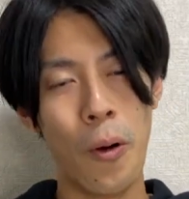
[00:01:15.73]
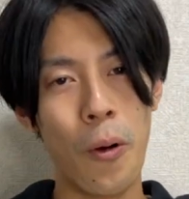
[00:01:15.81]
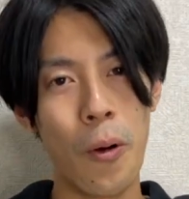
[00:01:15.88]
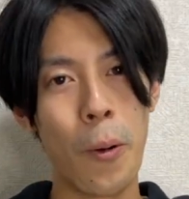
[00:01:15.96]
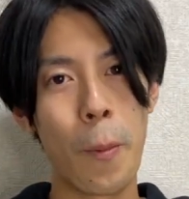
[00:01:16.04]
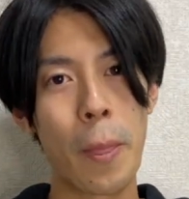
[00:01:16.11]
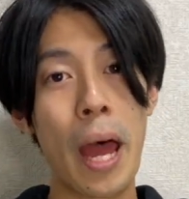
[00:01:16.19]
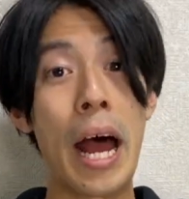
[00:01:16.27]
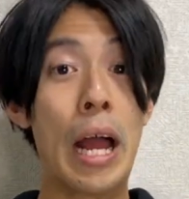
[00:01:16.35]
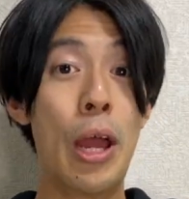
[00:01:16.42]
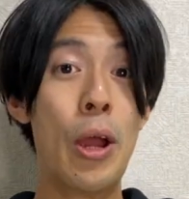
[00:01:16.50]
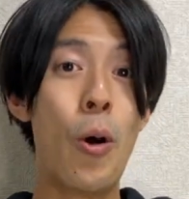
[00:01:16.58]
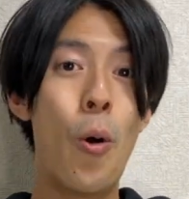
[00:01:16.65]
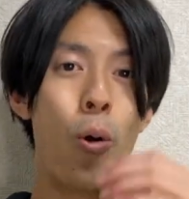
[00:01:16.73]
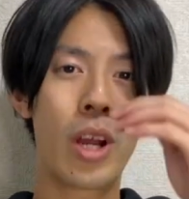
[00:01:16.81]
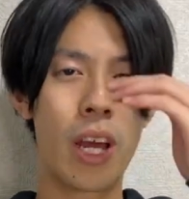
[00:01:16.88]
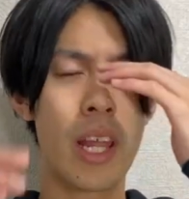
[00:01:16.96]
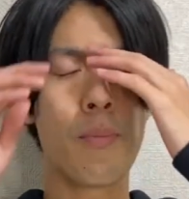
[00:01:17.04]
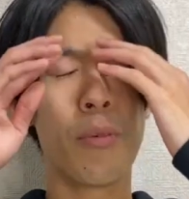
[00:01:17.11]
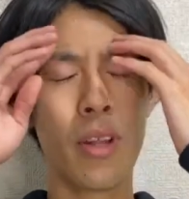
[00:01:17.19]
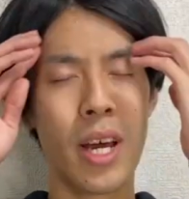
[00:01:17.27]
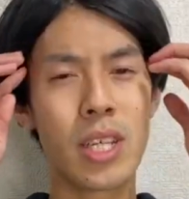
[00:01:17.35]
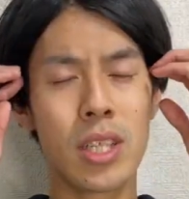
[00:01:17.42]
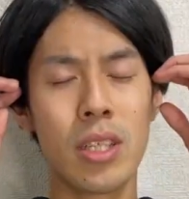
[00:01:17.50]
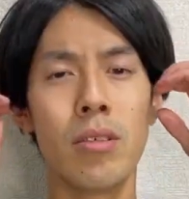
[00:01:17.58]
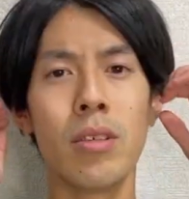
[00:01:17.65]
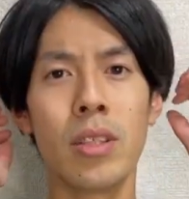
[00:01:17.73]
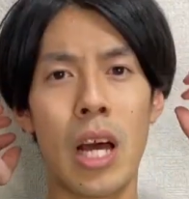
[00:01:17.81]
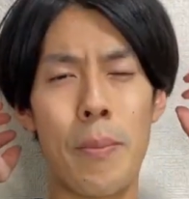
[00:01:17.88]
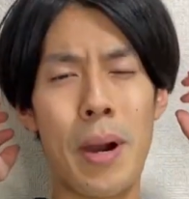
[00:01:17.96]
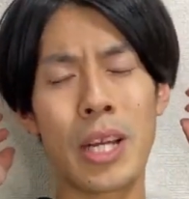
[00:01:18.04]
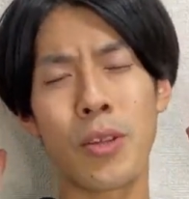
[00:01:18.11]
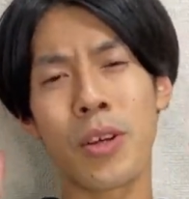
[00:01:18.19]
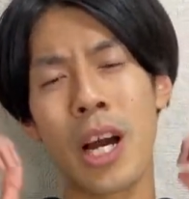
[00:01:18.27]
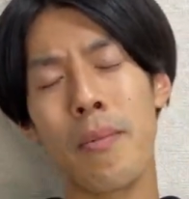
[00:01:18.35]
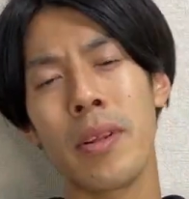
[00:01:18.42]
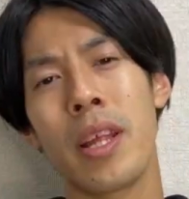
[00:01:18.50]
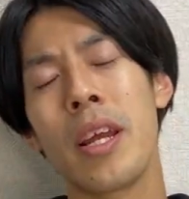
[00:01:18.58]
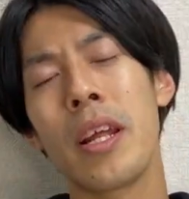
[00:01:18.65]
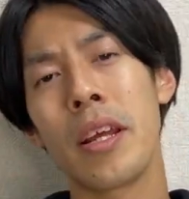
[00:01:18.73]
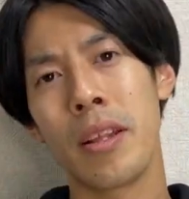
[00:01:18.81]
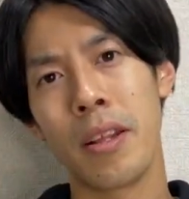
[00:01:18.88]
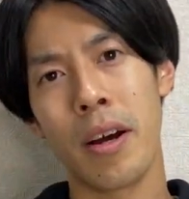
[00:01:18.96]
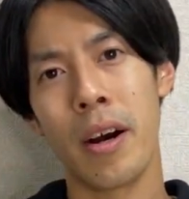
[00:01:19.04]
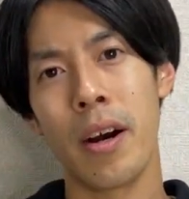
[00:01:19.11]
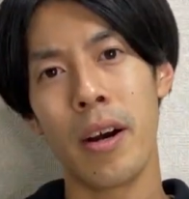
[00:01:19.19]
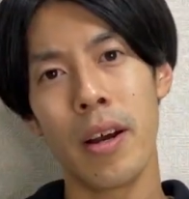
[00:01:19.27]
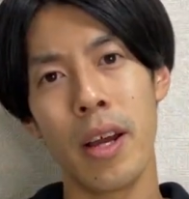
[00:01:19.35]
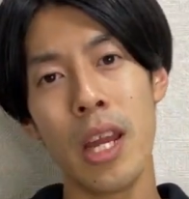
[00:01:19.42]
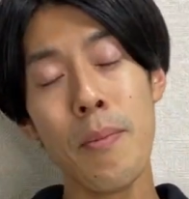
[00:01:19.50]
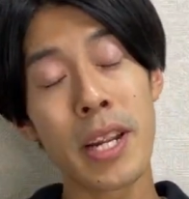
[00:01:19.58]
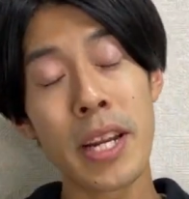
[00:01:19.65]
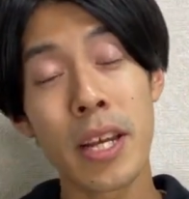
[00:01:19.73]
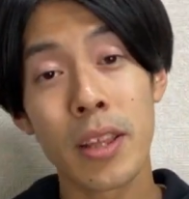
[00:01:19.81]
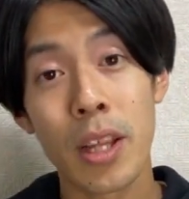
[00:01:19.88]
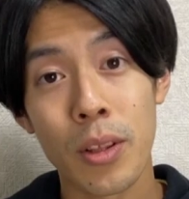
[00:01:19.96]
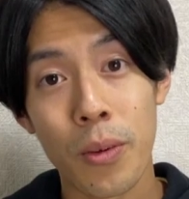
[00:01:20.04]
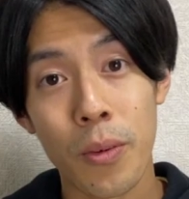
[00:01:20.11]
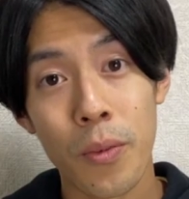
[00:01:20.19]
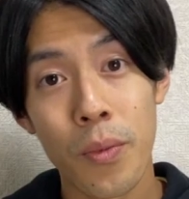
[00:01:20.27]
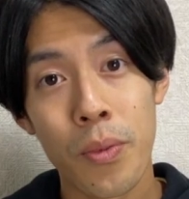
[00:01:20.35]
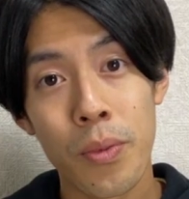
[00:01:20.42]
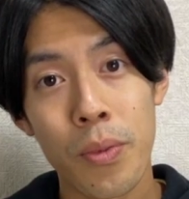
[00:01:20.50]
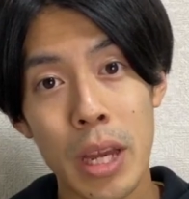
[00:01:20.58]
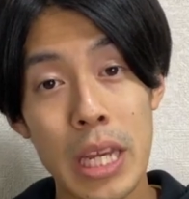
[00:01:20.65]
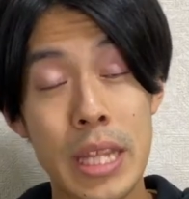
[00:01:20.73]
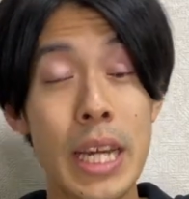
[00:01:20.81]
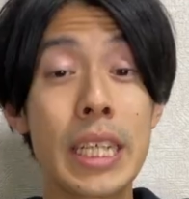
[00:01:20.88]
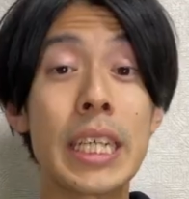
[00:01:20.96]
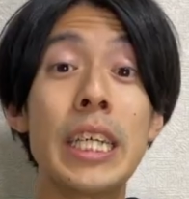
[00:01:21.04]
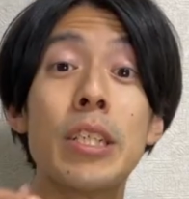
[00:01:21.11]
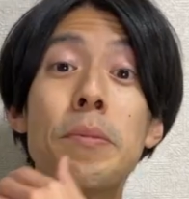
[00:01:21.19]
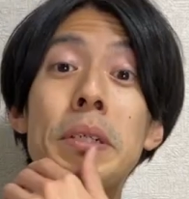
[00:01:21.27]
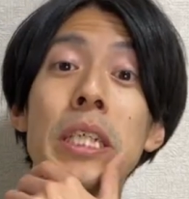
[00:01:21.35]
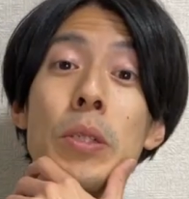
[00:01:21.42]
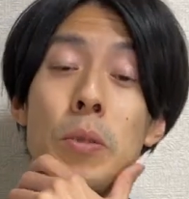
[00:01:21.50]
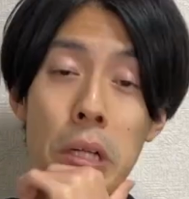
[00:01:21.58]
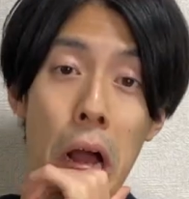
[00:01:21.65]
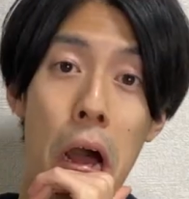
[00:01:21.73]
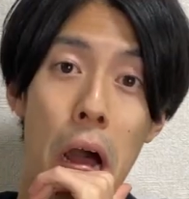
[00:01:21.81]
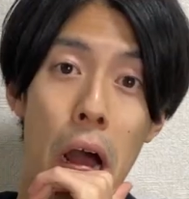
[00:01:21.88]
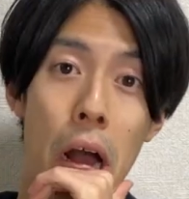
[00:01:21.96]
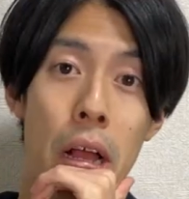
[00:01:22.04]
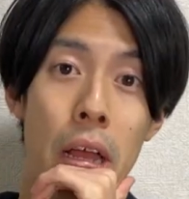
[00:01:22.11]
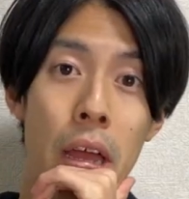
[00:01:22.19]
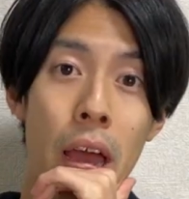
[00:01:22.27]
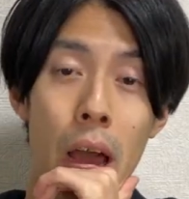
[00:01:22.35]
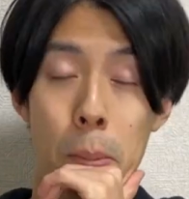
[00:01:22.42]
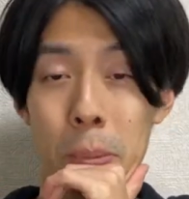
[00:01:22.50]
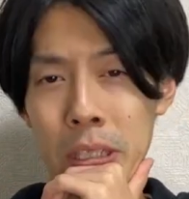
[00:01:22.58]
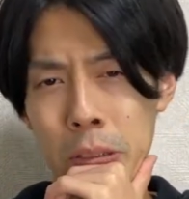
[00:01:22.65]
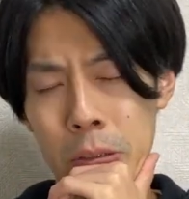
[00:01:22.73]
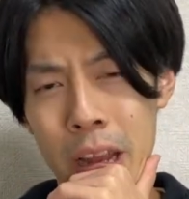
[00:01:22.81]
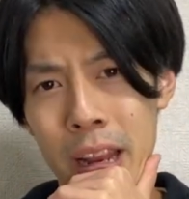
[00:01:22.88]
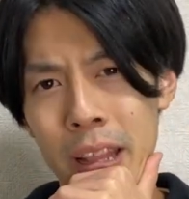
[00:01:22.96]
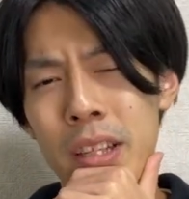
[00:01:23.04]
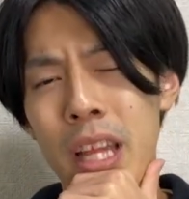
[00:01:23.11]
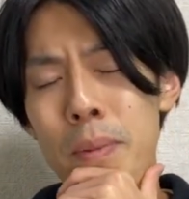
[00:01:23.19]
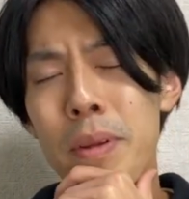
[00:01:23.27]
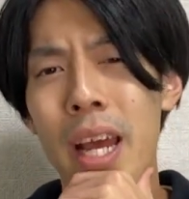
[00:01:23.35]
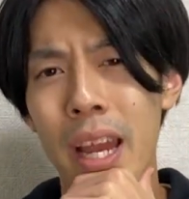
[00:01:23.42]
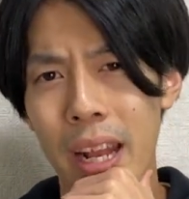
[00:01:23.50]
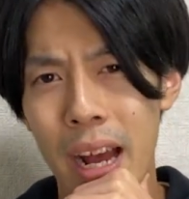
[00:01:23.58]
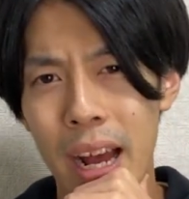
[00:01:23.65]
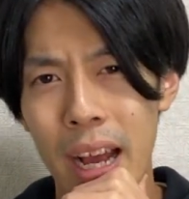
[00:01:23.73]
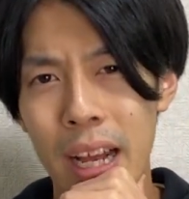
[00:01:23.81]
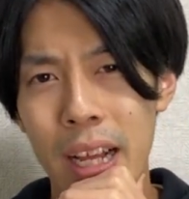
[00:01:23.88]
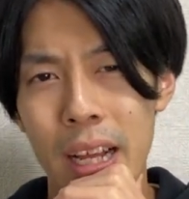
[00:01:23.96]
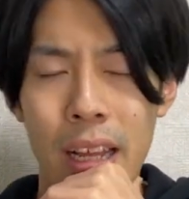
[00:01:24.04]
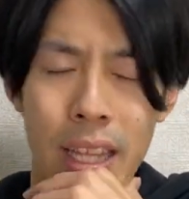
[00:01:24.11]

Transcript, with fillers: うん。あ、お金もな、しんどいんだ。バイトとかあんまできないんだ。今何やってんのえ、居酒屋のバイトか。あんまシフト入れなくてみたいな。